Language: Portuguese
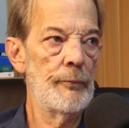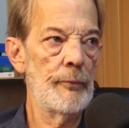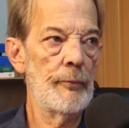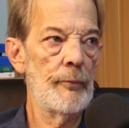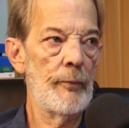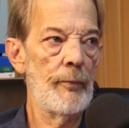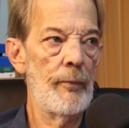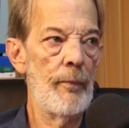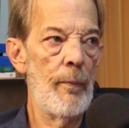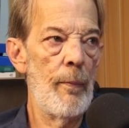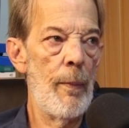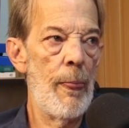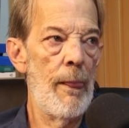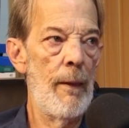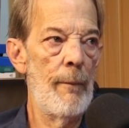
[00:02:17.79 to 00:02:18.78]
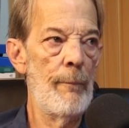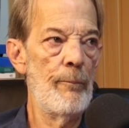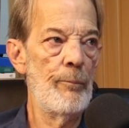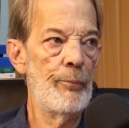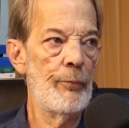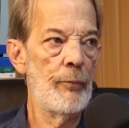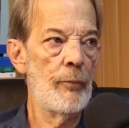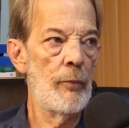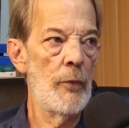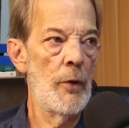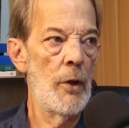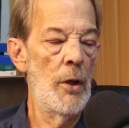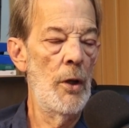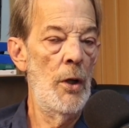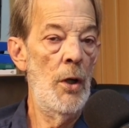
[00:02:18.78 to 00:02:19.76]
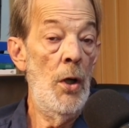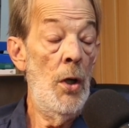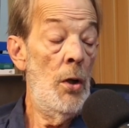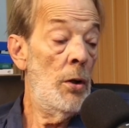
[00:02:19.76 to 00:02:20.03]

Tem uma coisa assim interessante para contar que você...